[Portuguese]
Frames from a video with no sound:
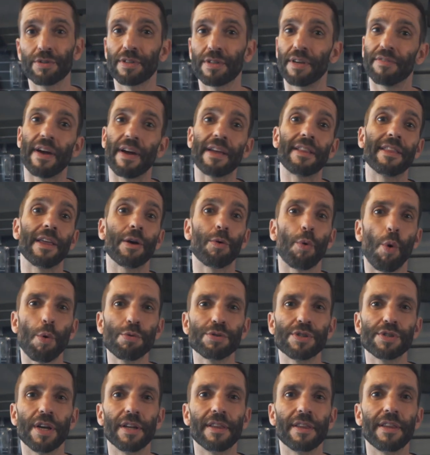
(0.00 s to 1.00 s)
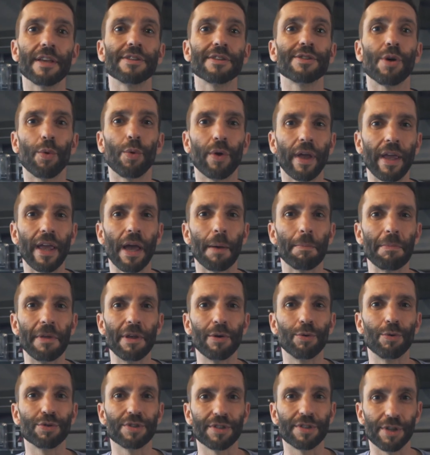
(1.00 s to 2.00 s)
Você vai ter com certeza alguém
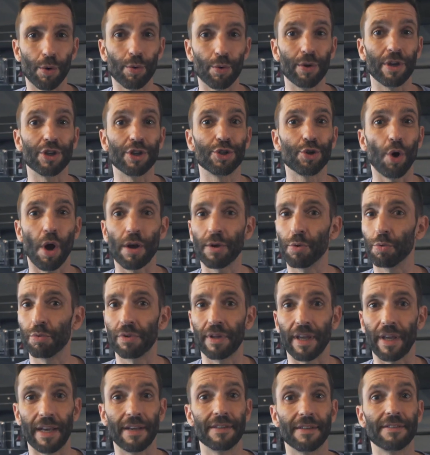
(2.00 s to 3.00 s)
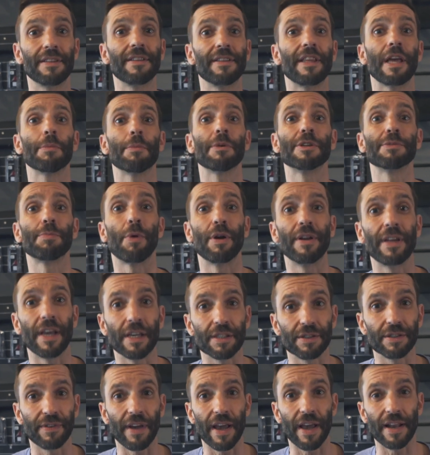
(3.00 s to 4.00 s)
amigo seu que jogue um tênis e tem umas
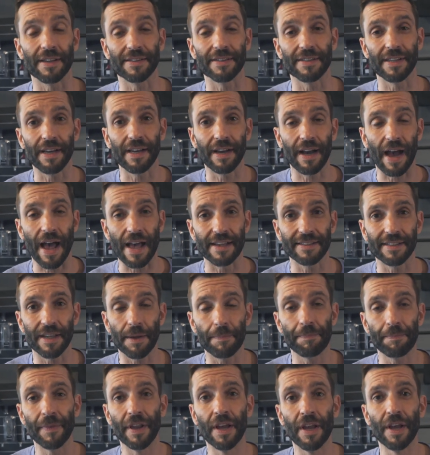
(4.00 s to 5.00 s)
bolinhas velhas em casa.